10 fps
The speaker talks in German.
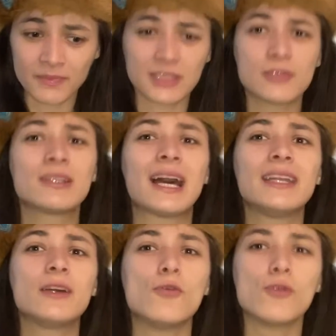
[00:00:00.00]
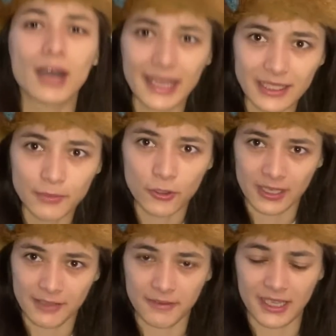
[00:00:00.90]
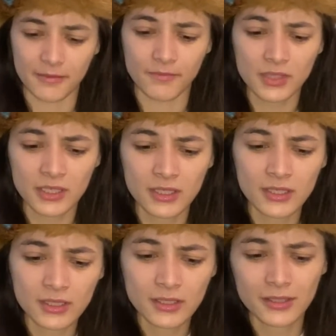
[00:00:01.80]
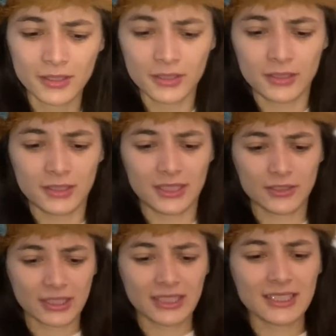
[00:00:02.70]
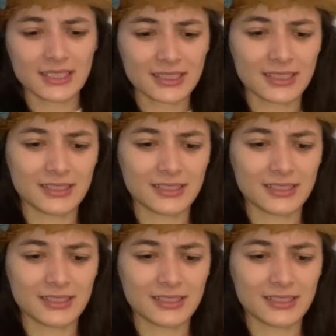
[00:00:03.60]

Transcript: dann soll der andere auch eingebürgert werden. Ja, auch hier